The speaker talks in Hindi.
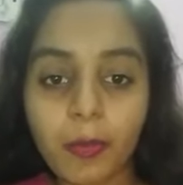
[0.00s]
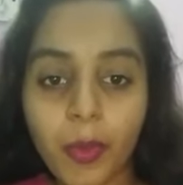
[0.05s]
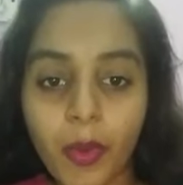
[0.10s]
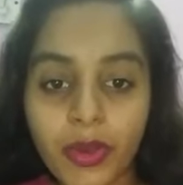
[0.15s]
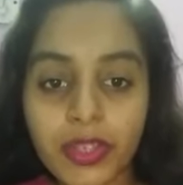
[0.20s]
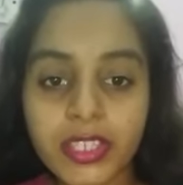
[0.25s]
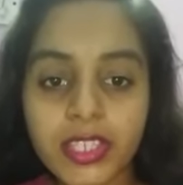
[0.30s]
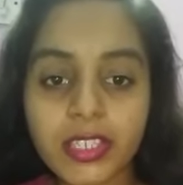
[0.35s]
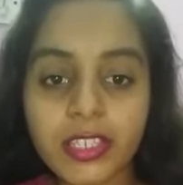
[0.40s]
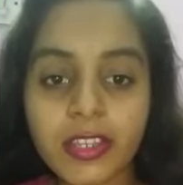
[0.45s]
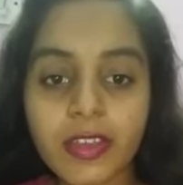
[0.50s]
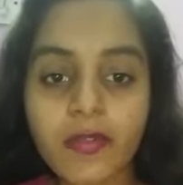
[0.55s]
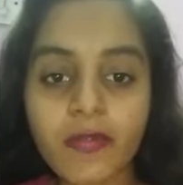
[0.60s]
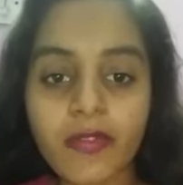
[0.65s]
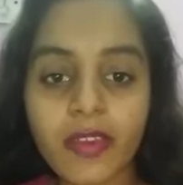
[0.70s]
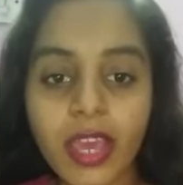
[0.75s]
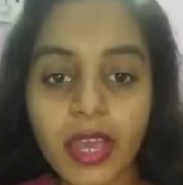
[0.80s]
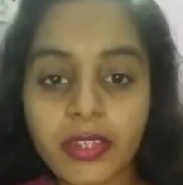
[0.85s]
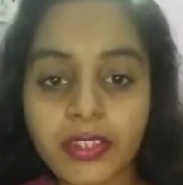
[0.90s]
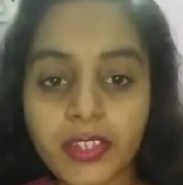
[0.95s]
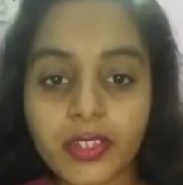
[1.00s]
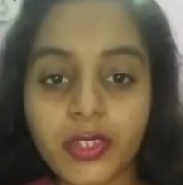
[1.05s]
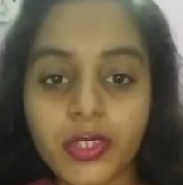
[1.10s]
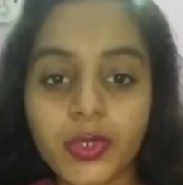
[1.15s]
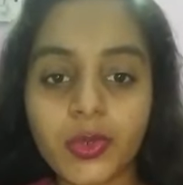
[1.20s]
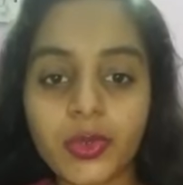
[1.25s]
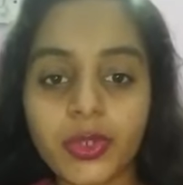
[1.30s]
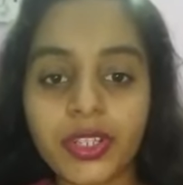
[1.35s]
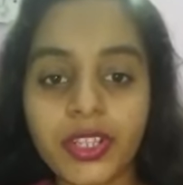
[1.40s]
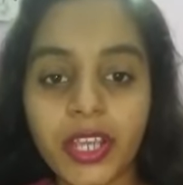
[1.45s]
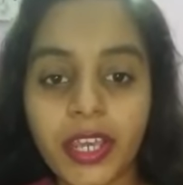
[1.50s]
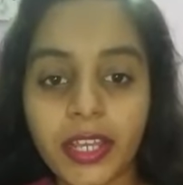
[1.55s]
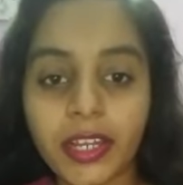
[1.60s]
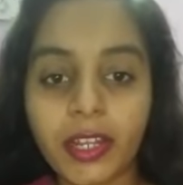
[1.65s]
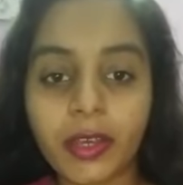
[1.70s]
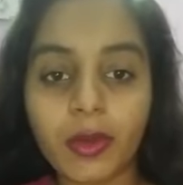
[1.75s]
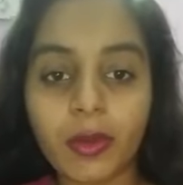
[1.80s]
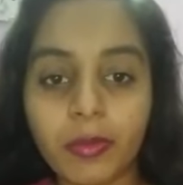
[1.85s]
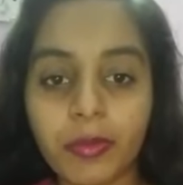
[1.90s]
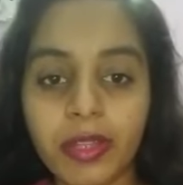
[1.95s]
पॉजिटिव एटीट्यूड
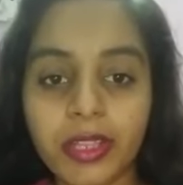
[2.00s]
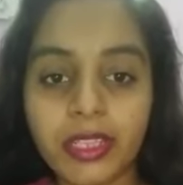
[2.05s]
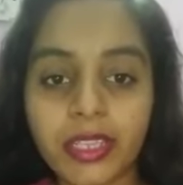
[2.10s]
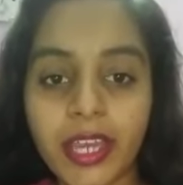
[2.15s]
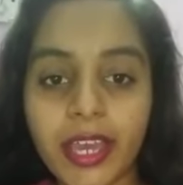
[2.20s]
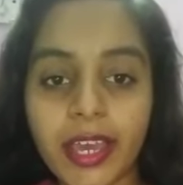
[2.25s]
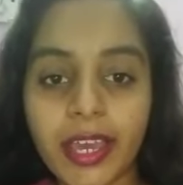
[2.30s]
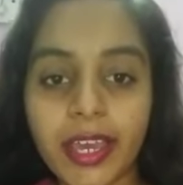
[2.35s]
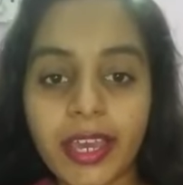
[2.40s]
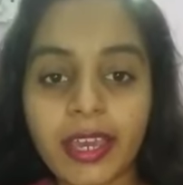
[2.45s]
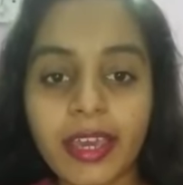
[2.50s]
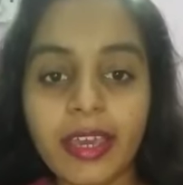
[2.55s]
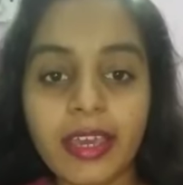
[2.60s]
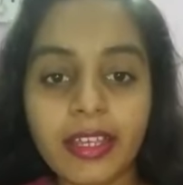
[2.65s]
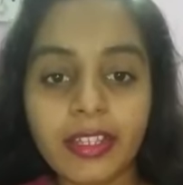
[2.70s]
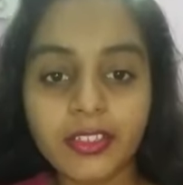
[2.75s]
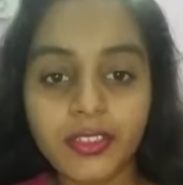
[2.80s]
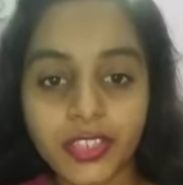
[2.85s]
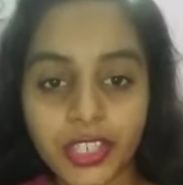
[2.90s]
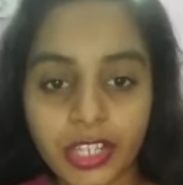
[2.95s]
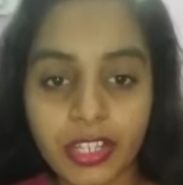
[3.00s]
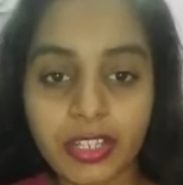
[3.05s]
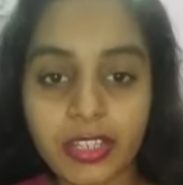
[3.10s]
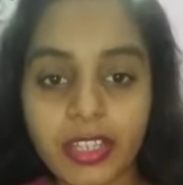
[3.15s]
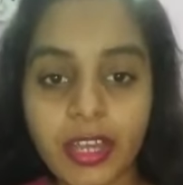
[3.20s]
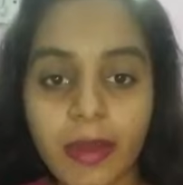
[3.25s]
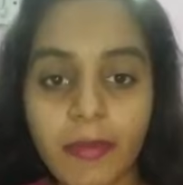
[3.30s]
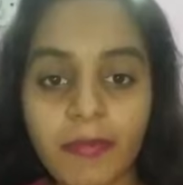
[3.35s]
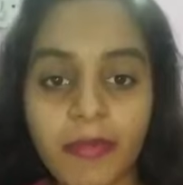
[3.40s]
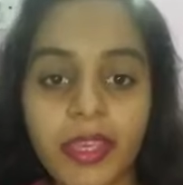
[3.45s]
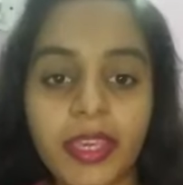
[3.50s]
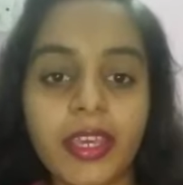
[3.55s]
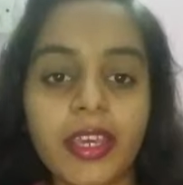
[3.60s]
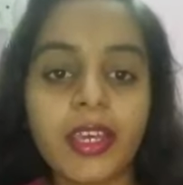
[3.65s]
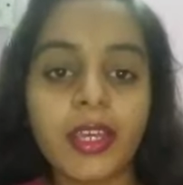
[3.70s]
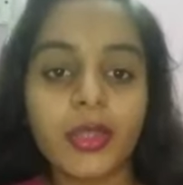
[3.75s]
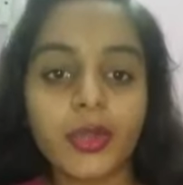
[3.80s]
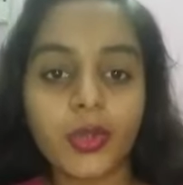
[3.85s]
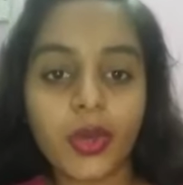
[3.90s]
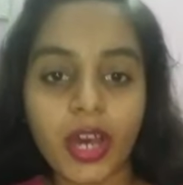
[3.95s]
देखने को मिलता है जनता में
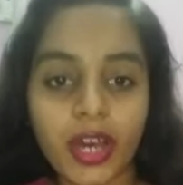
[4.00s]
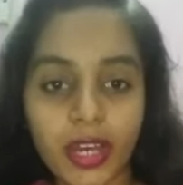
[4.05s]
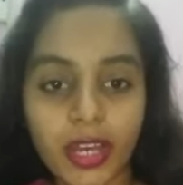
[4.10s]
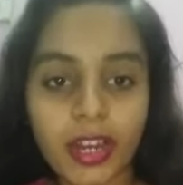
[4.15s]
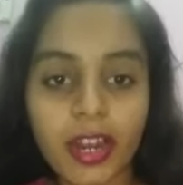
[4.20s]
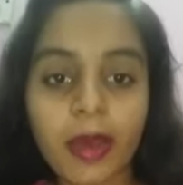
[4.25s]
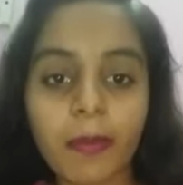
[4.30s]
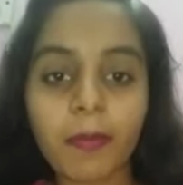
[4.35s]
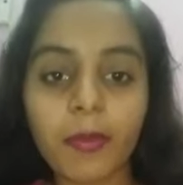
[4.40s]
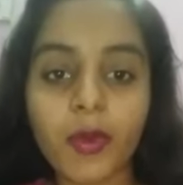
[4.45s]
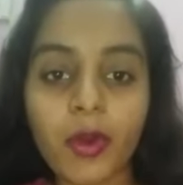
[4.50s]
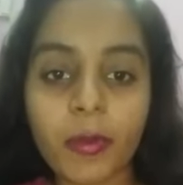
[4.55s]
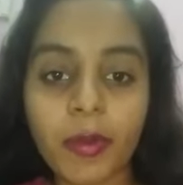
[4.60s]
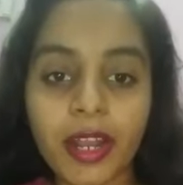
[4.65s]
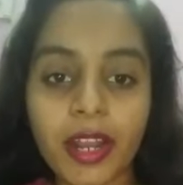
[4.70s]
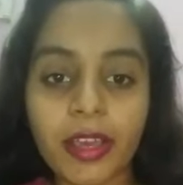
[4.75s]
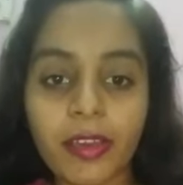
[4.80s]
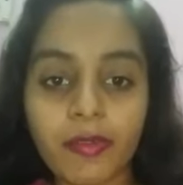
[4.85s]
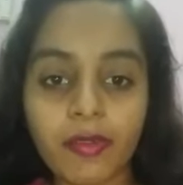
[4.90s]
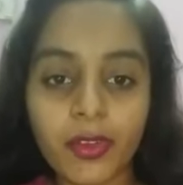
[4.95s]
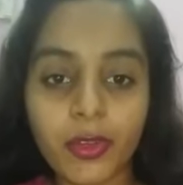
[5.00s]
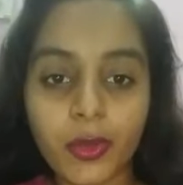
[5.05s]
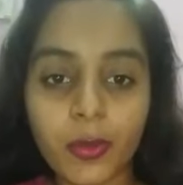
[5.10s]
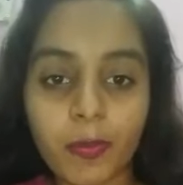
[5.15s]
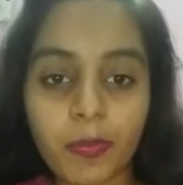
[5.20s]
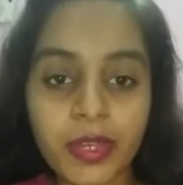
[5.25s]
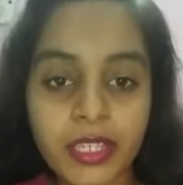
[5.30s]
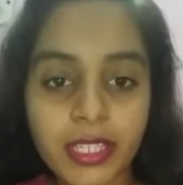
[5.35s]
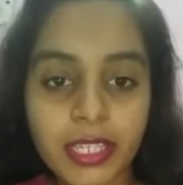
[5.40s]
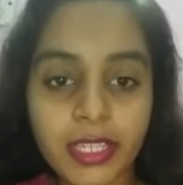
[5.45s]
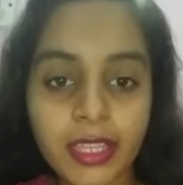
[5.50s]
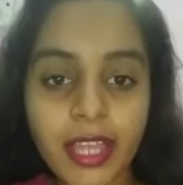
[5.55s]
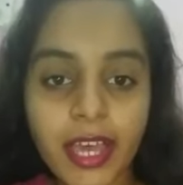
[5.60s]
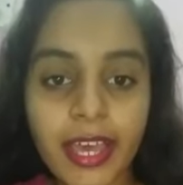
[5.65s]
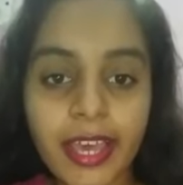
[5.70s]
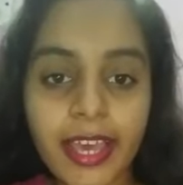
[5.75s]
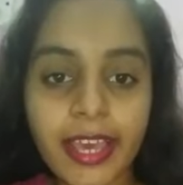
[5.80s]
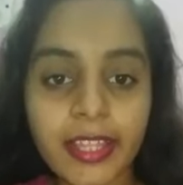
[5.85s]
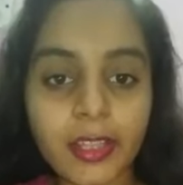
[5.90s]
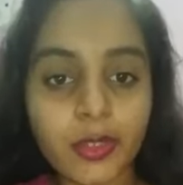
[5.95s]
तो अगर आपको हमारा ये वीडियो पसंद
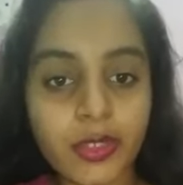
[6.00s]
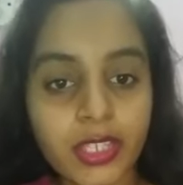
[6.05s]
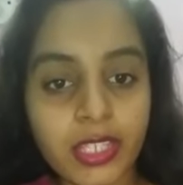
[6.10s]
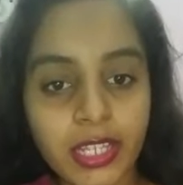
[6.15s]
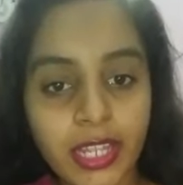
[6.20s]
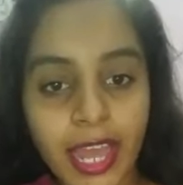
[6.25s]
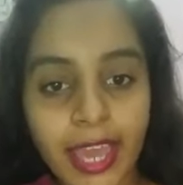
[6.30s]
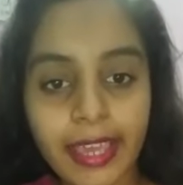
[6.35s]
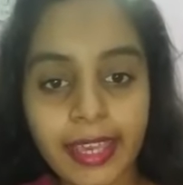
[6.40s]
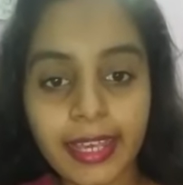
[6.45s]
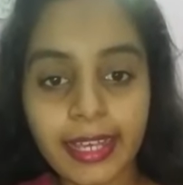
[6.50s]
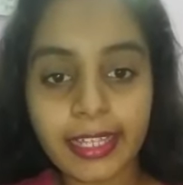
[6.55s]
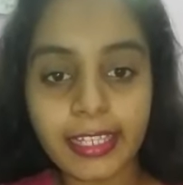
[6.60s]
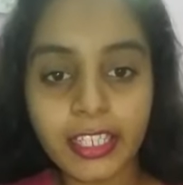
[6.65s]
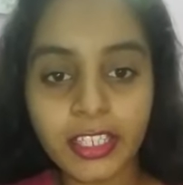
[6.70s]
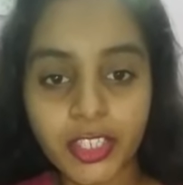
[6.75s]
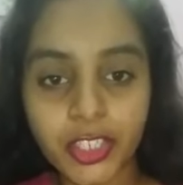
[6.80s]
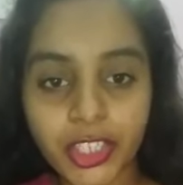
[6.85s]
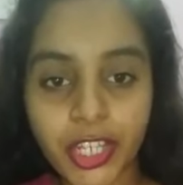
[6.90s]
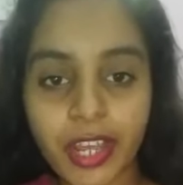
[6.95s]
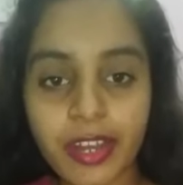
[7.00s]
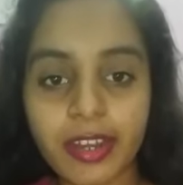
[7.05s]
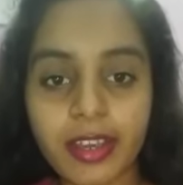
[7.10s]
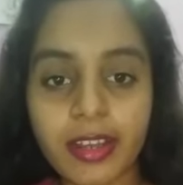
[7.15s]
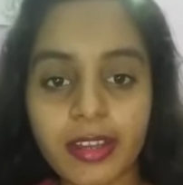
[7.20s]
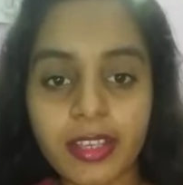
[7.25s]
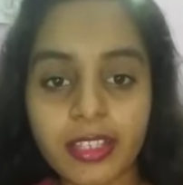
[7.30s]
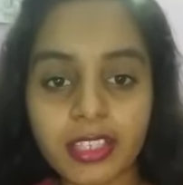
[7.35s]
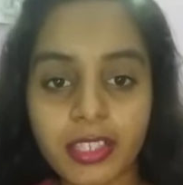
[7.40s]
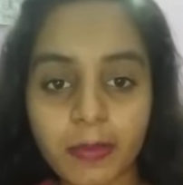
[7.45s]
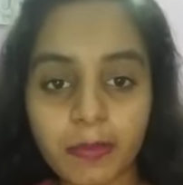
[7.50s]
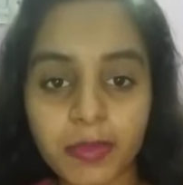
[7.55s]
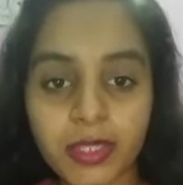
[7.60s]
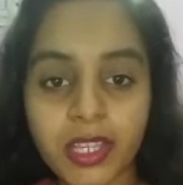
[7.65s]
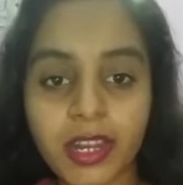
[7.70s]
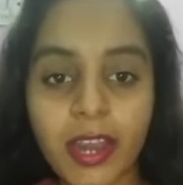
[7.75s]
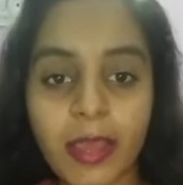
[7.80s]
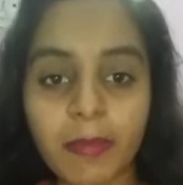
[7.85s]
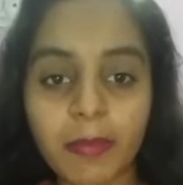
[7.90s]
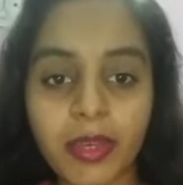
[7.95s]
आया है तो इसे लाइक करिए शेयर करिए
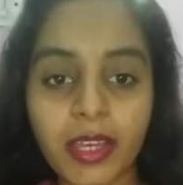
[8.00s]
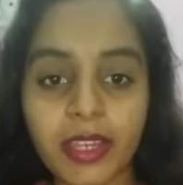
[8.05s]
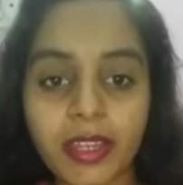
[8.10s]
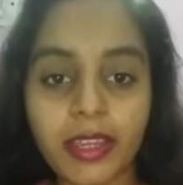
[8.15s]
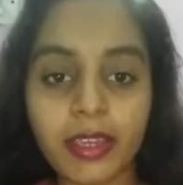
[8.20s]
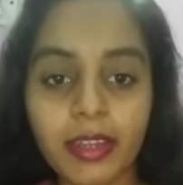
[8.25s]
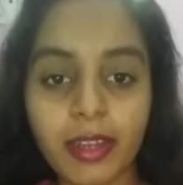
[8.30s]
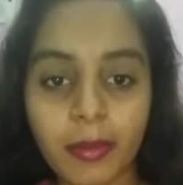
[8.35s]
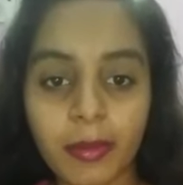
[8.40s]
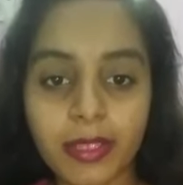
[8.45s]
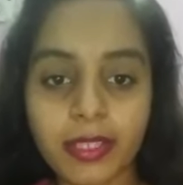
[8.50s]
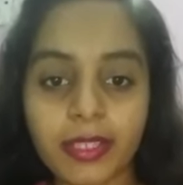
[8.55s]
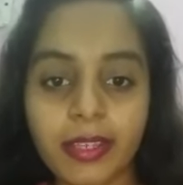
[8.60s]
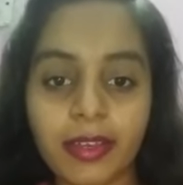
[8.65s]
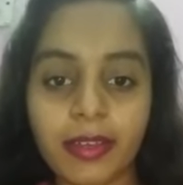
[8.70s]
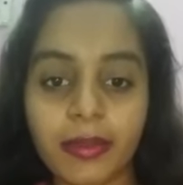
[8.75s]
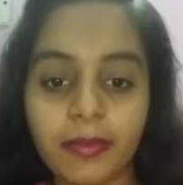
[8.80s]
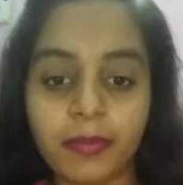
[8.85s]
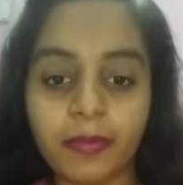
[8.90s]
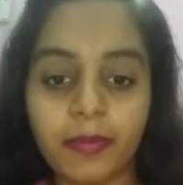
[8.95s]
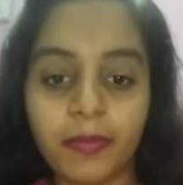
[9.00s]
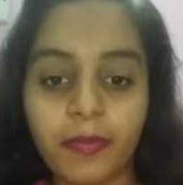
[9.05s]
सब्सक्राइब करिए नमस्कार